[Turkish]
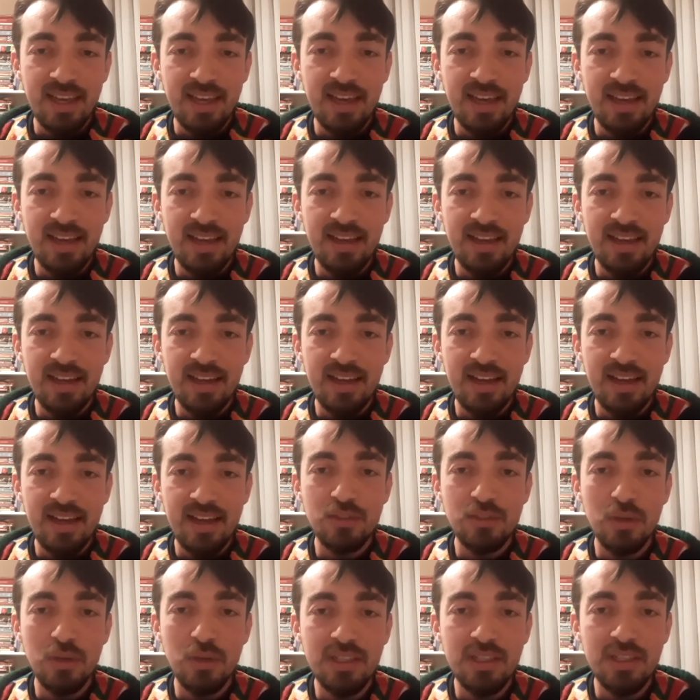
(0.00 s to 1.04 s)
e,
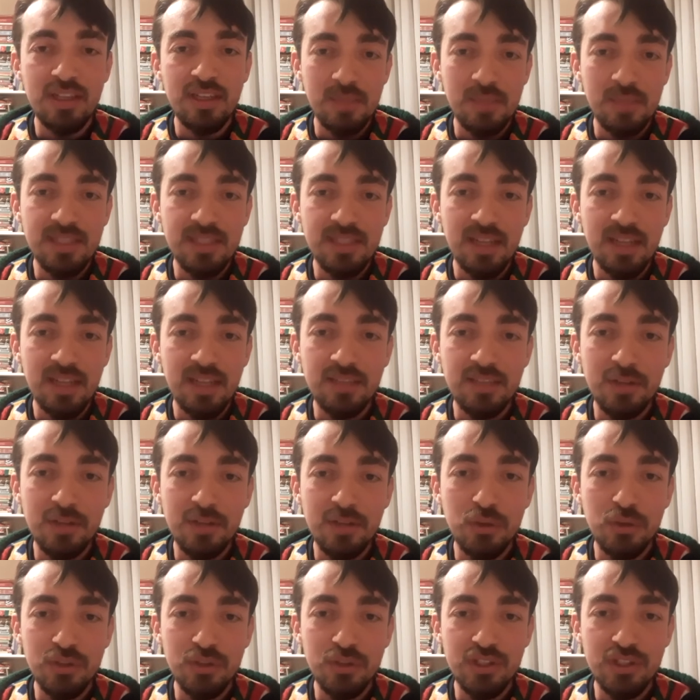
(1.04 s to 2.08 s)
Atölye Deneme Sanat ve
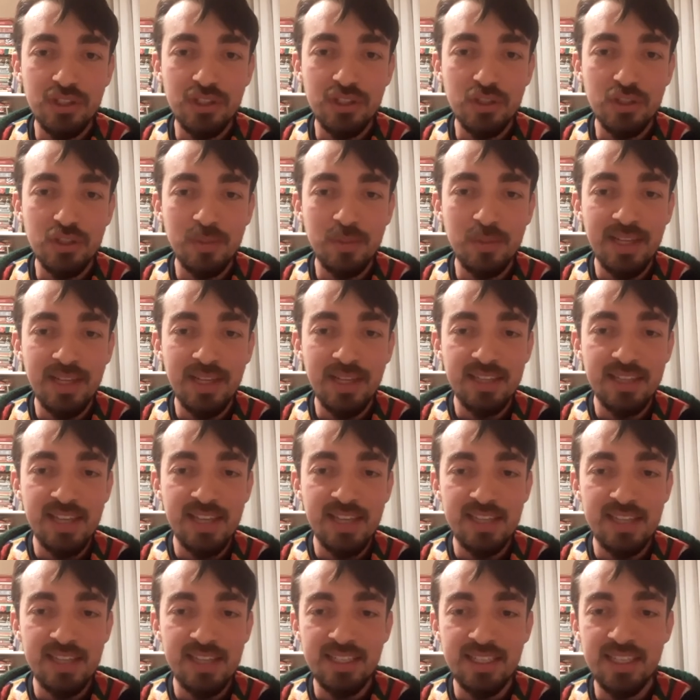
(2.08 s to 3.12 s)
Ekolojik Çalışmalar
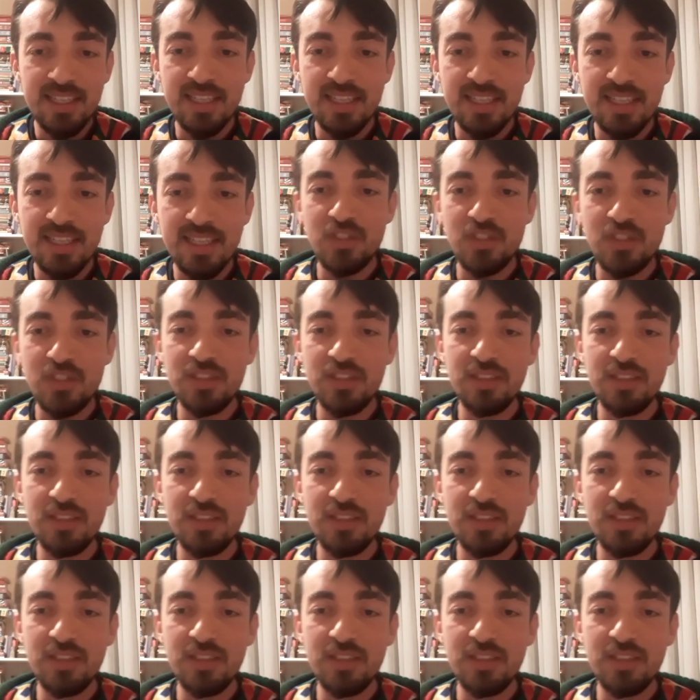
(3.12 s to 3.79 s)
Derneği ile kesişti.